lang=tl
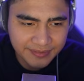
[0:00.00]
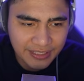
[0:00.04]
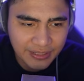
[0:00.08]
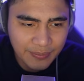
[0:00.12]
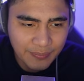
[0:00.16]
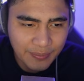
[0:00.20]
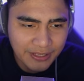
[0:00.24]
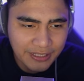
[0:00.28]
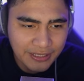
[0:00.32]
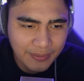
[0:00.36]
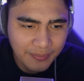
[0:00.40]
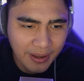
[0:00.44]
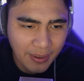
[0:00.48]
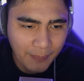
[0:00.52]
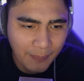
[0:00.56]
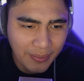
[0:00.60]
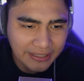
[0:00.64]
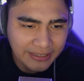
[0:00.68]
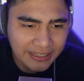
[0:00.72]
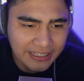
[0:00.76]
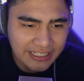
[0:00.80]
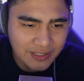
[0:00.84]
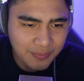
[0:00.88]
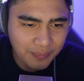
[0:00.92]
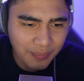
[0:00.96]
Diba, diba?
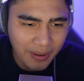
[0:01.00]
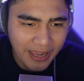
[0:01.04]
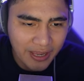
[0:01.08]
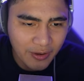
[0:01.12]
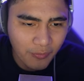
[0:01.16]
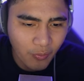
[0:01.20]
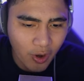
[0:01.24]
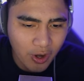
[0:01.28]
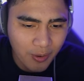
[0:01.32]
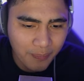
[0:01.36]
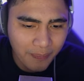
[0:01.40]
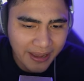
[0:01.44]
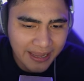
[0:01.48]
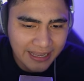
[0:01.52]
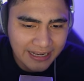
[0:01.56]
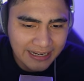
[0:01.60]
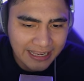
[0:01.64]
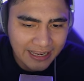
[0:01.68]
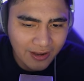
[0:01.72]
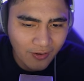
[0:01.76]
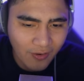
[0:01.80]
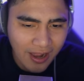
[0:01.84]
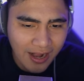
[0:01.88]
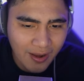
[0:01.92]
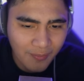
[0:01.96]
May display wall pa,
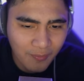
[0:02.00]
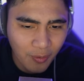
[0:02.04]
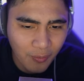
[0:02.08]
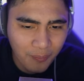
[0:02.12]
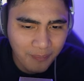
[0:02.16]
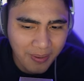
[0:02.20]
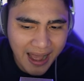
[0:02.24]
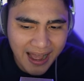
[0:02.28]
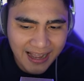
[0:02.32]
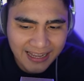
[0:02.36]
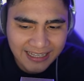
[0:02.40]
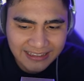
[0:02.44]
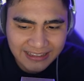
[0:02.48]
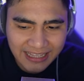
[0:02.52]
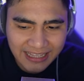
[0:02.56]
hindi ko alam kung bakit